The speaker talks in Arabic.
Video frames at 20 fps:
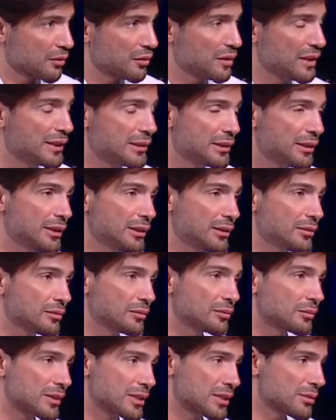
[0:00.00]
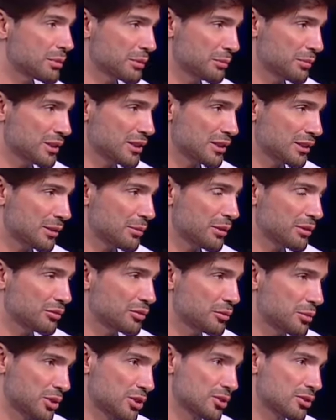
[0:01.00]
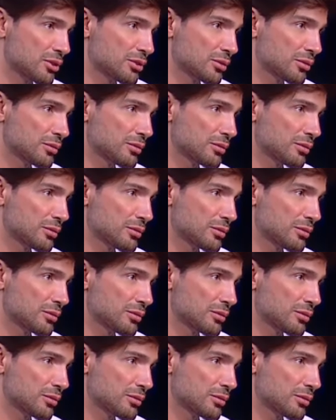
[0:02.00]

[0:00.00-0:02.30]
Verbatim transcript: في الاثنين بس بتبسط طبعا في مصر